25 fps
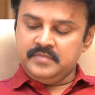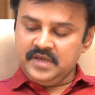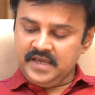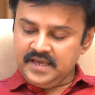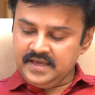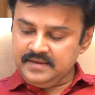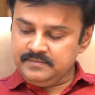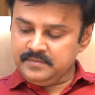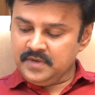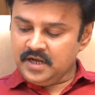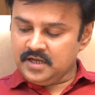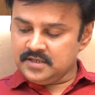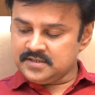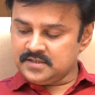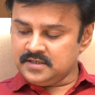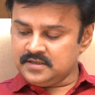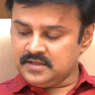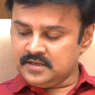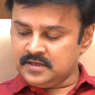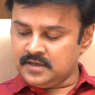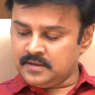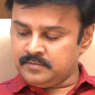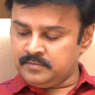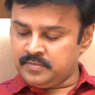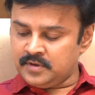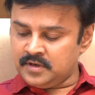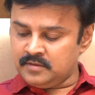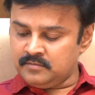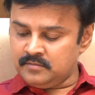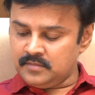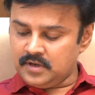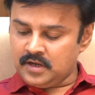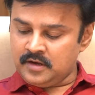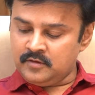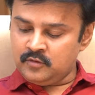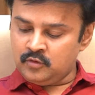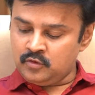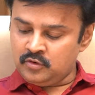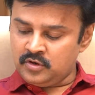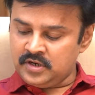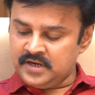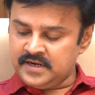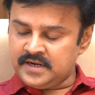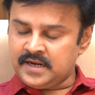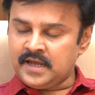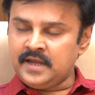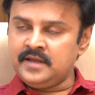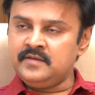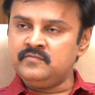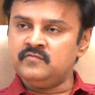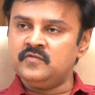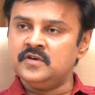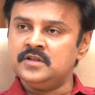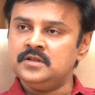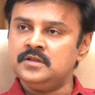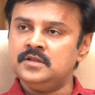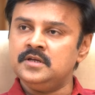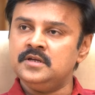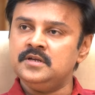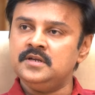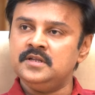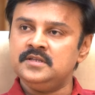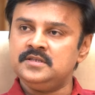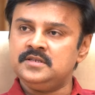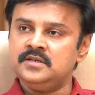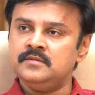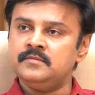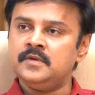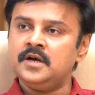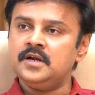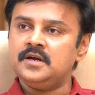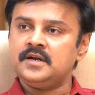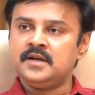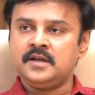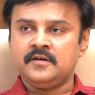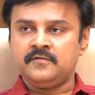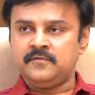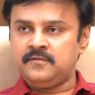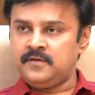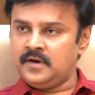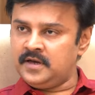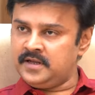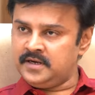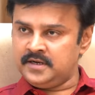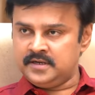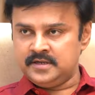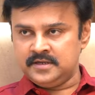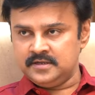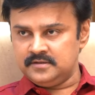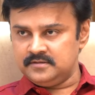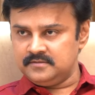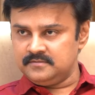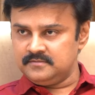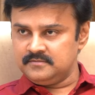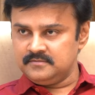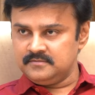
மே மாசத்துக்கு அப்புறம் அவருடைய டைம் வந்து நிச்சயமா டஃபா இருக்கு